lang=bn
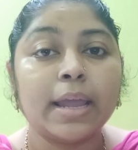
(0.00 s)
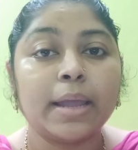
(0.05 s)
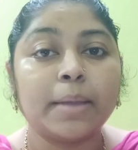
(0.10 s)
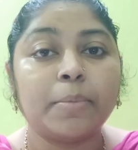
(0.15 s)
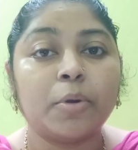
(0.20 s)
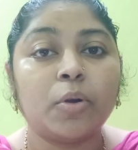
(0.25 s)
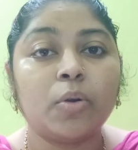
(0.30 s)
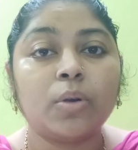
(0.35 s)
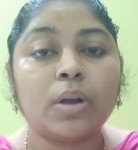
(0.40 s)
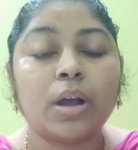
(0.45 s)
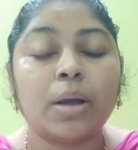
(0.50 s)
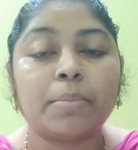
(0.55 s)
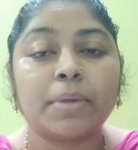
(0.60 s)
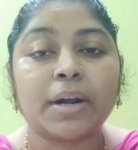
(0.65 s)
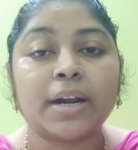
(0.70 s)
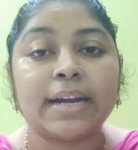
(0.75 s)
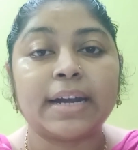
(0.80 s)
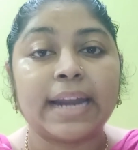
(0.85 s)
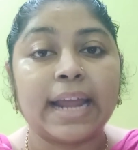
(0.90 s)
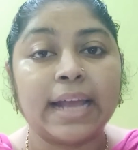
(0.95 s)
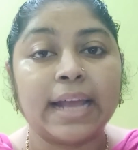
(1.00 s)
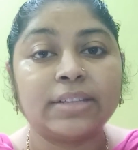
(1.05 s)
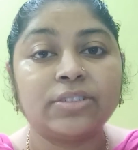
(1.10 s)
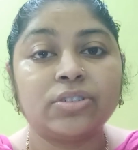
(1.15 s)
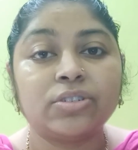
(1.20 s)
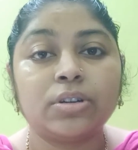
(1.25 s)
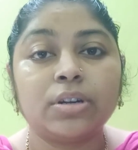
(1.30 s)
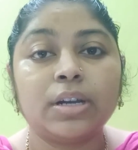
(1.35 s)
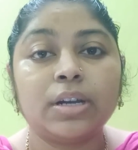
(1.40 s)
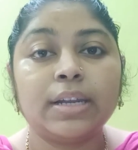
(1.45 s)
এবং আমরা
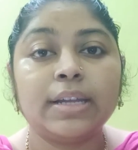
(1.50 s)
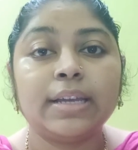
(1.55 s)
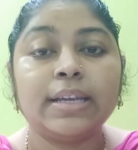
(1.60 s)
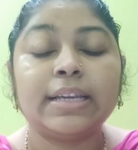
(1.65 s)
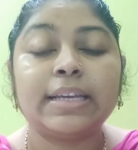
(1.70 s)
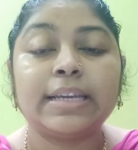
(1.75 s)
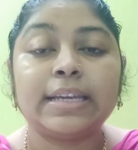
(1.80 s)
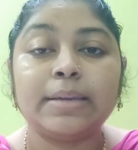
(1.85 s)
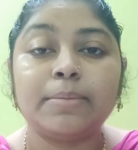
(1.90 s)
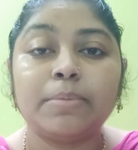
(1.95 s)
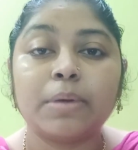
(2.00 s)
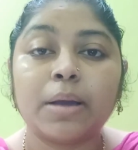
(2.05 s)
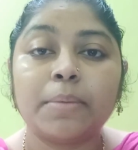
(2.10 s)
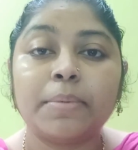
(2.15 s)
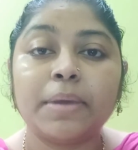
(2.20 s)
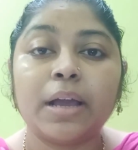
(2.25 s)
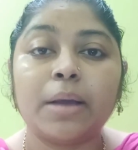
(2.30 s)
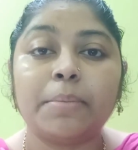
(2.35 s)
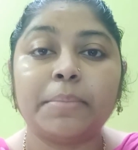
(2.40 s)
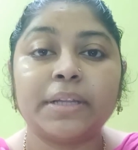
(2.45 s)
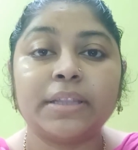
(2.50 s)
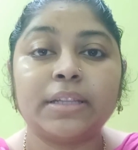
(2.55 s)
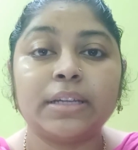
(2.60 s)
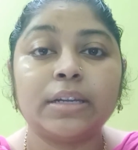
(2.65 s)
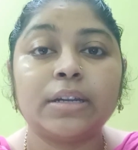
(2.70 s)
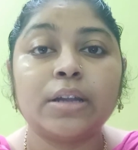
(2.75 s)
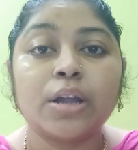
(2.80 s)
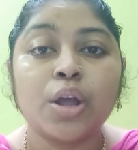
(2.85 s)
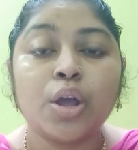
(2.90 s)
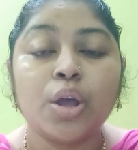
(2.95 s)
ন্যাচারালি কিভাবে
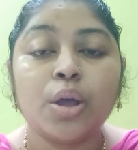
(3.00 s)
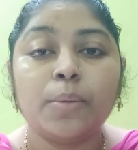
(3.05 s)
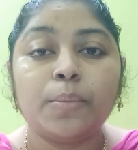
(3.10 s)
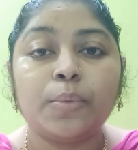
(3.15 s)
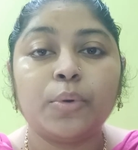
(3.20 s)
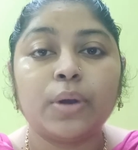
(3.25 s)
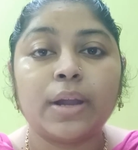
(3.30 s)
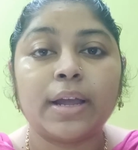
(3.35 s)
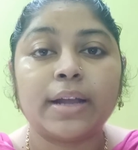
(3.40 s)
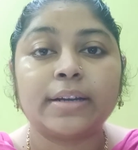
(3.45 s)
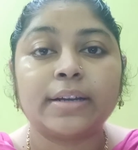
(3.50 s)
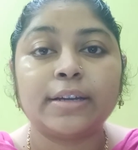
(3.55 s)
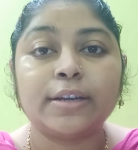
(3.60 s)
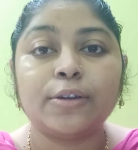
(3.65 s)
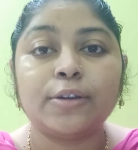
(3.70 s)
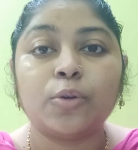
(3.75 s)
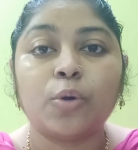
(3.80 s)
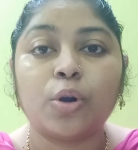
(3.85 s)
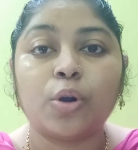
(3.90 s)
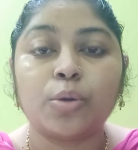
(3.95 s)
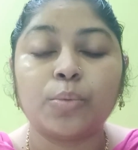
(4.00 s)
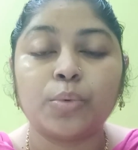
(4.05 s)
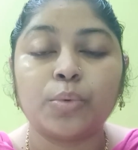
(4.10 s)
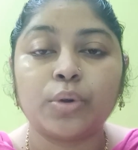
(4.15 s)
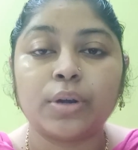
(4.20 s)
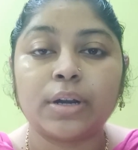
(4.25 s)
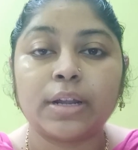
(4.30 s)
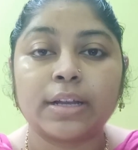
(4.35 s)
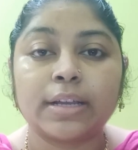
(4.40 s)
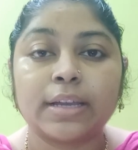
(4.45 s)
আমাদের প্রোল্যাক্টিন
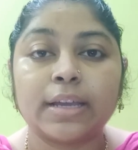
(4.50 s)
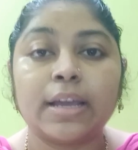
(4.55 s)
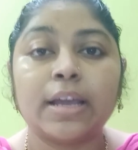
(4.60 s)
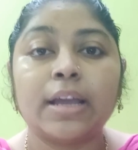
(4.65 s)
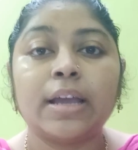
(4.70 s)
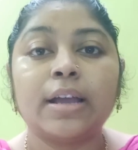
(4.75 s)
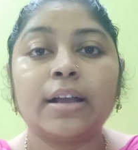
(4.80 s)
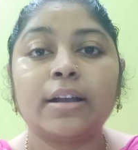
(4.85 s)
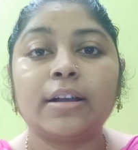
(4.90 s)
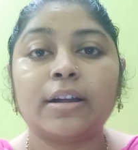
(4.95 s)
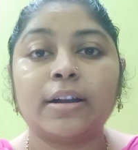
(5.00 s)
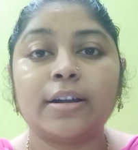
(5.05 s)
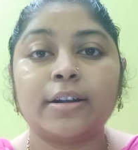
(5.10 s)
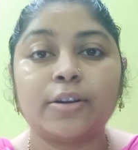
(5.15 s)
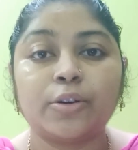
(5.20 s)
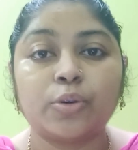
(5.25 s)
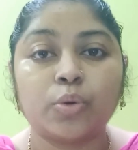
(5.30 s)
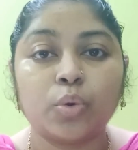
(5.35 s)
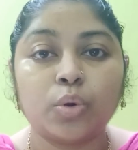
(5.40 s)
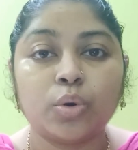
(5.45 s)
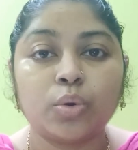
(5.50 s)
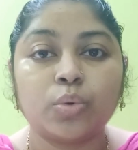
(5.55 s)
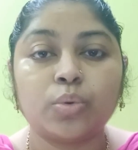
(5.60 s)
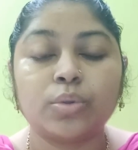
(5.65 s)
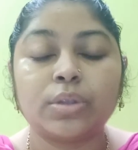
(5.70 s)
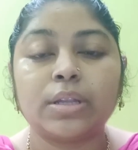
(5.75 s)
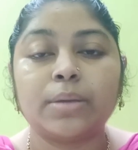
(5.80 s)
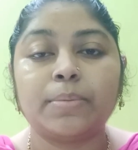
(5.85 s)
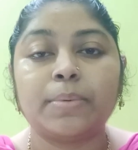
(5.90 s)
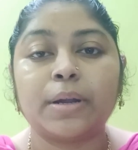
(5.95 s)
হরমোনটাকে কন্ট্রোল
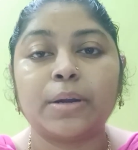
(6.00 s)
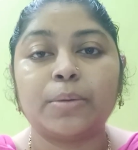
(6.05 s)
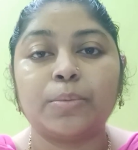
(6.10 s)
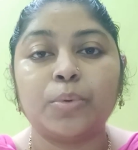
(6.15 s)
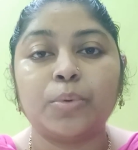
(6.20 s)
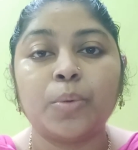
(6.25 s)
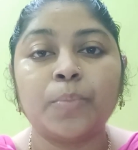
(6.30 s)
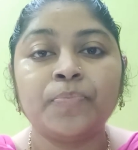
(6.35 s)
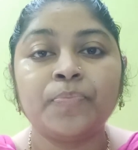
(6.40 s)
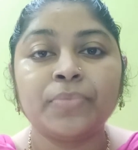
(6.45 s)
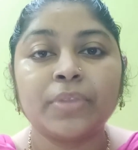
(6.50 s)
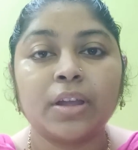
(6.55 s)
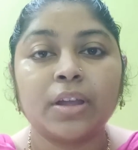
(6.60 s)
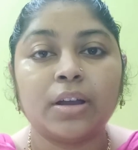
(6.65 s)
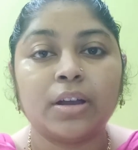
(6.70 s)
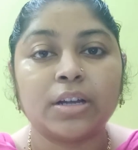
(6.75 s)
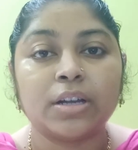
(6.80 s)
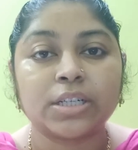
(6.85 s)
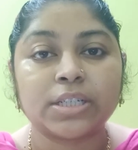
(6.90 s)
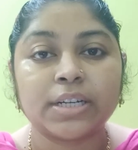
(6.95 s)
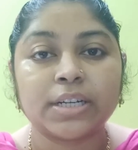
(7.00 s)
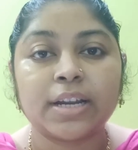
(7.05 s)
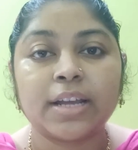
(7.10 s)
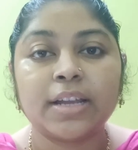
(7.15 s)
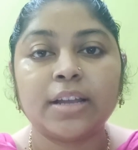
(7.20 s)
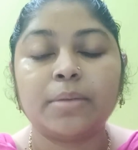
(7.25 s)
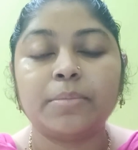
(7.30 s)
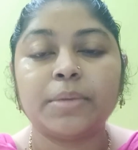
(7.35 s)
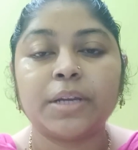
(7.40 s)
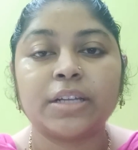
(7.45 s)
করতে পারবো
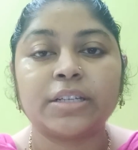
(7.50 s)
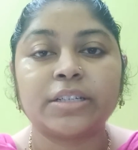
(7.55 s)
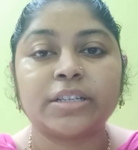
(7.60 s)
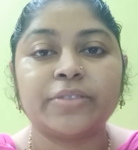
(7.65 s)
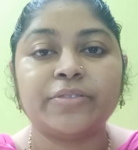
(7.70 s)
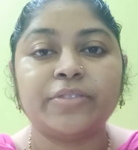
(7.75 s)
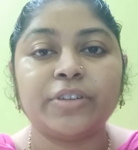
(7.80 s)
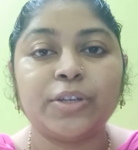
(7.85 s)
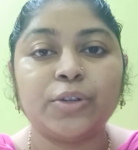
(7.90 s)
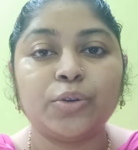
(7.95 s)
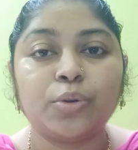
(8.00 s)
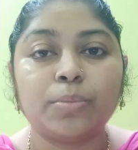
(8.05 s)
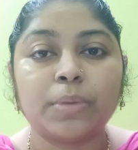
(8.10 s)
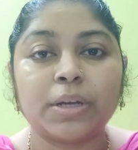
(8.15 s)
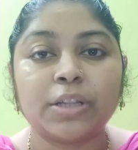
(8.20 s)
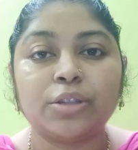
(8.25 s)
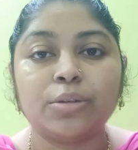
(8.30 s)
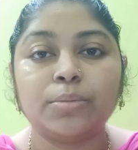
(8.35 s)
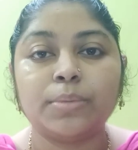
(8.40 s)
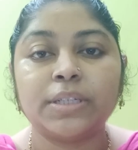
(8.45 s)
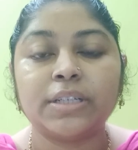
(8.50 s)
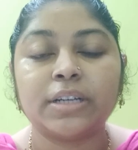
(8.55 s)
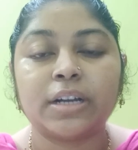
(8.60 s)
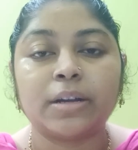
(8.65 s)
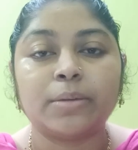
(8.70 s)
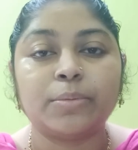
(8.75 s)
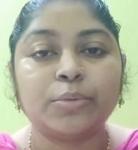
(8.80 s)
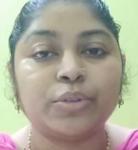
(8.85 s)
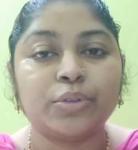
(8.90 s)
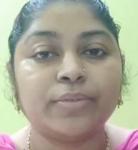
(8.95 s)
সেটাই আমি আজকে ভিডিওর মাধ্যমে
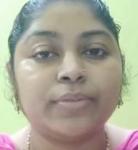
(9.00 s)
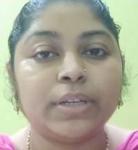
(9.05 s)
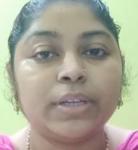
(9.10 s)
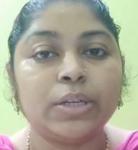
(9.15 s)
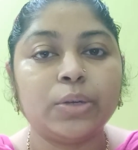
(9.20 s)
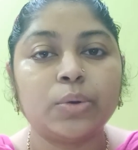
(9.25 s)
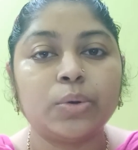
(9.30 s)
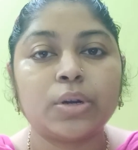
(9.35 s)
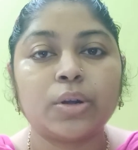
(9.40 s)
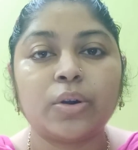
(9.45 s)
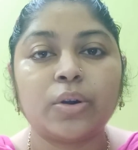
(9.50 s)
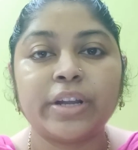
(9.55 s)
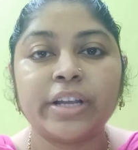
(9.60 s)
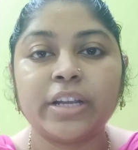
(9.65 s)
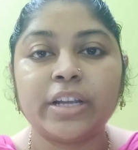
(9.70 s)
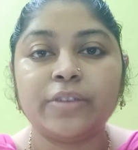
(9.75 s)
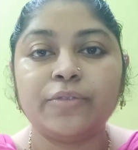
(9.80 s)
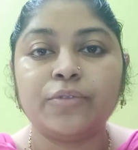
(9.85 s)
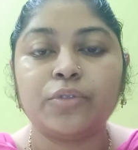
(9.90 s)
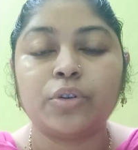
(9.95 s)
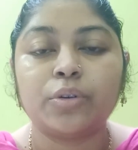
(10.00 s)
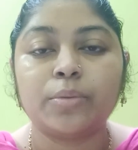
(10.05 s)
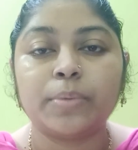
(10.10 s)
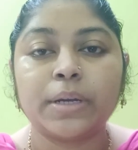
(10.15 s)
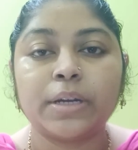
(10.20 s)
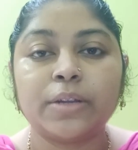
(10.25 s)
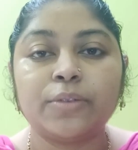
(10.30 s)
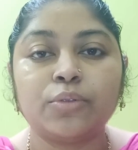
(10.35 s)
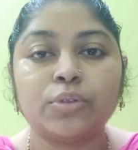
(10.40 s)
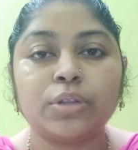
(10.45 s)
জানাবো তো ভিডিওটা অনেক
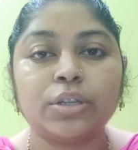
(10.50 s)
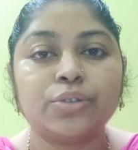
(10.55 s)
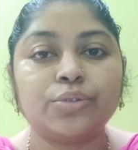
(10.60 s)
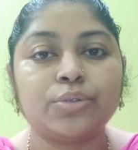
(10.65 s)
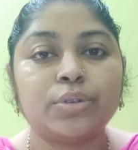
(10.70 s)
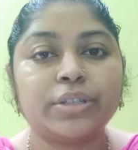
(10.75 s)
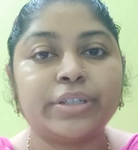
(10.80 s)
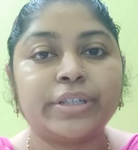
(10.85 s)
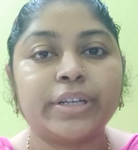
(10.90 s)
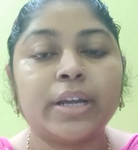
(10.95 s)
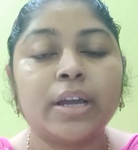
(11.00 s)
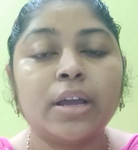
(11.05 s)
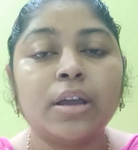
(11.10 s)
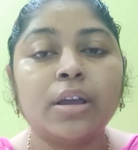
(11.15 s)
ইনফরমেটিভ হতে চলেছে